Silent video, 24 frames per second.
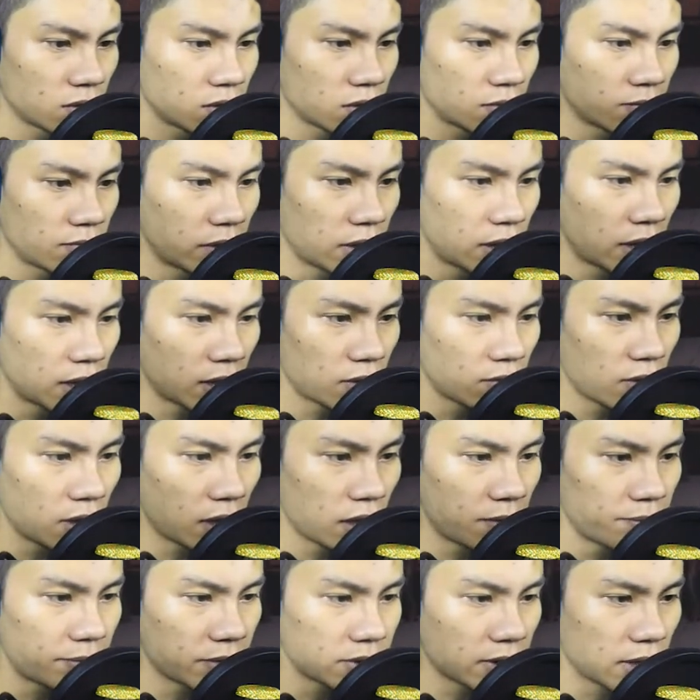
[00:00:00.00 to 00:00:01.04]
kemudian aku
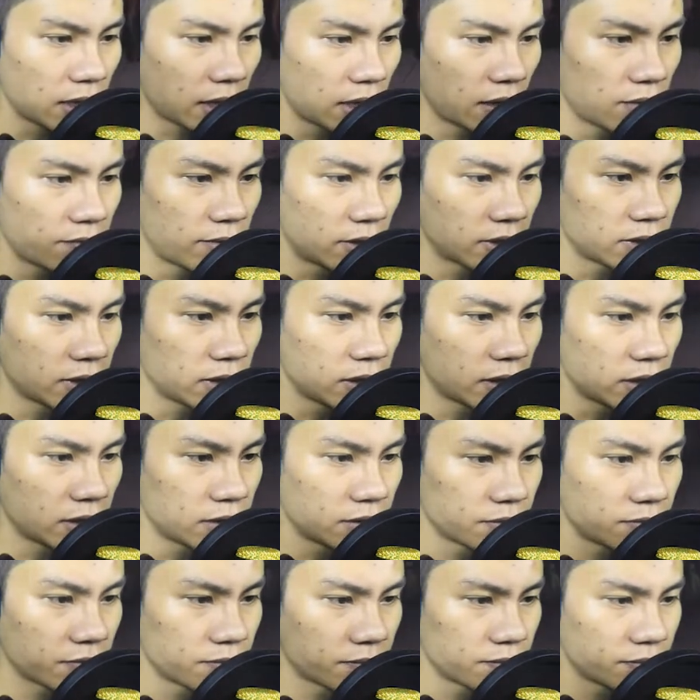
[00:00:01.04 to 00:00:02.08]
akan pecahkan vas ini
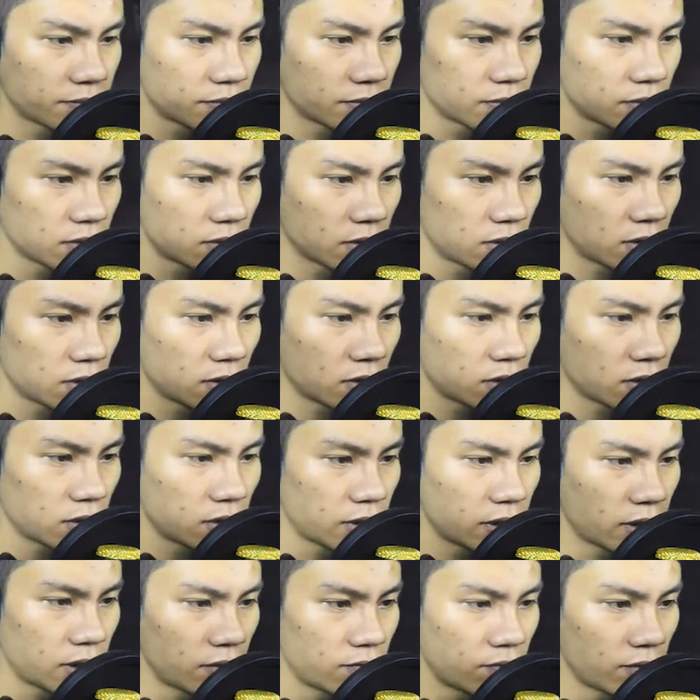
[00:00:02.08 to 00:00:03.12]

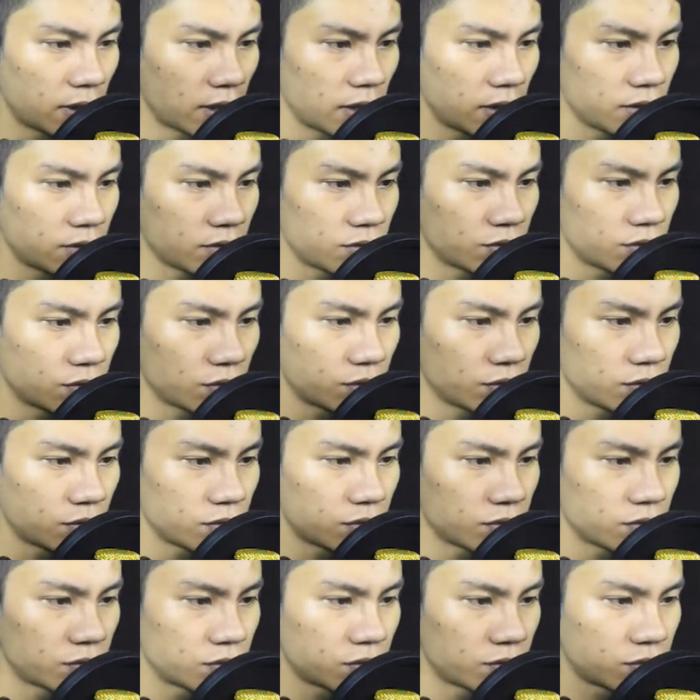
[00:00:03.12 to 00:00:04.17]
and one two
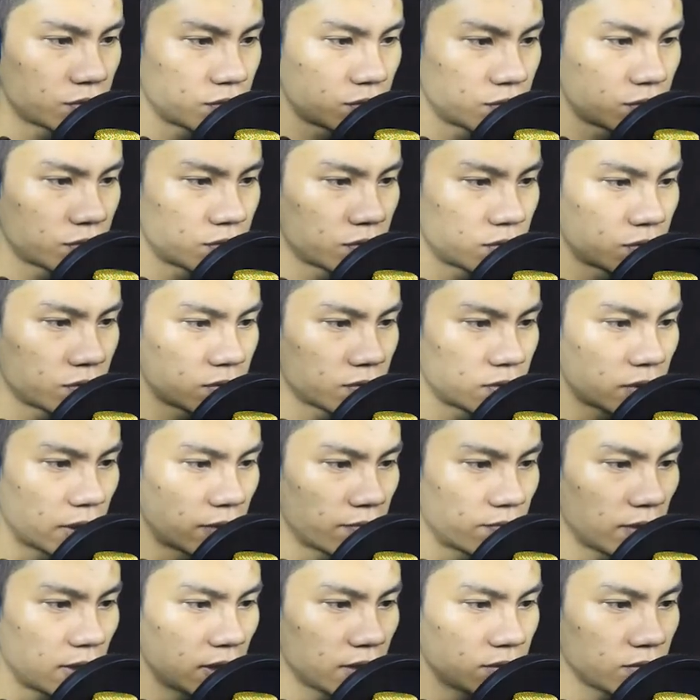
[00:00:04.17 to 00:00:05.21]

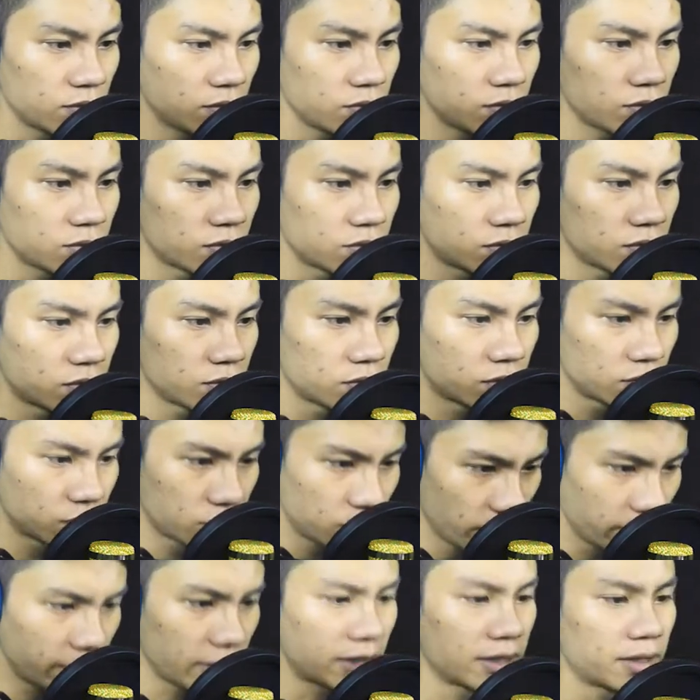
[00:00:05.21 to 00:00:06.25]
and one two
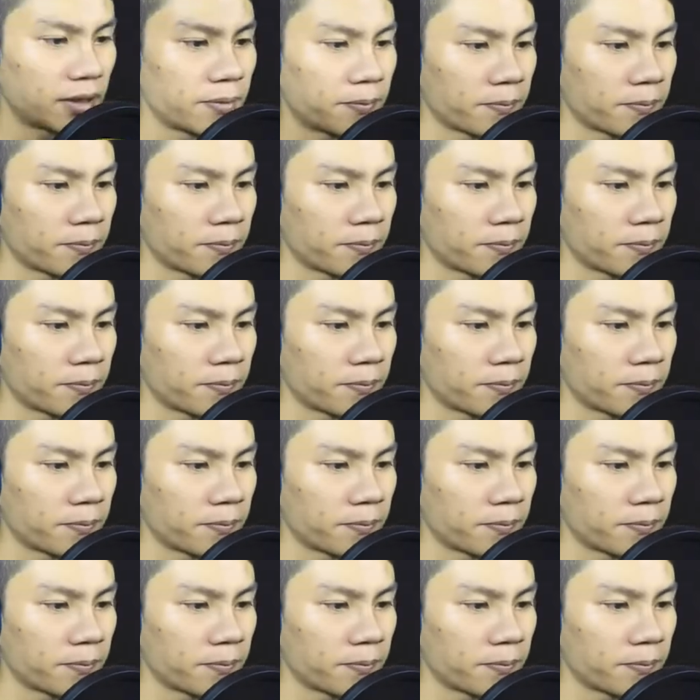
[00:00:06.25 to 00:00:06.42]
three